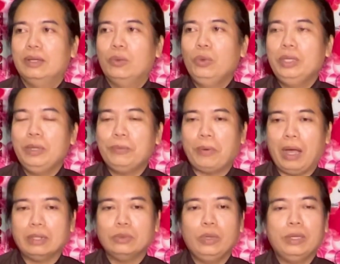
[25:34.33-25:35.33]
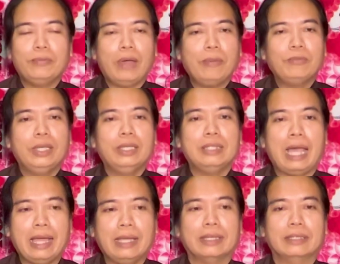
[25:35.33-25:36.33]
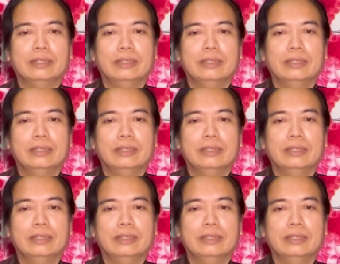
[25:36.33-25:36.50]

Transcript: quy y phật quy y pháp quy y tăng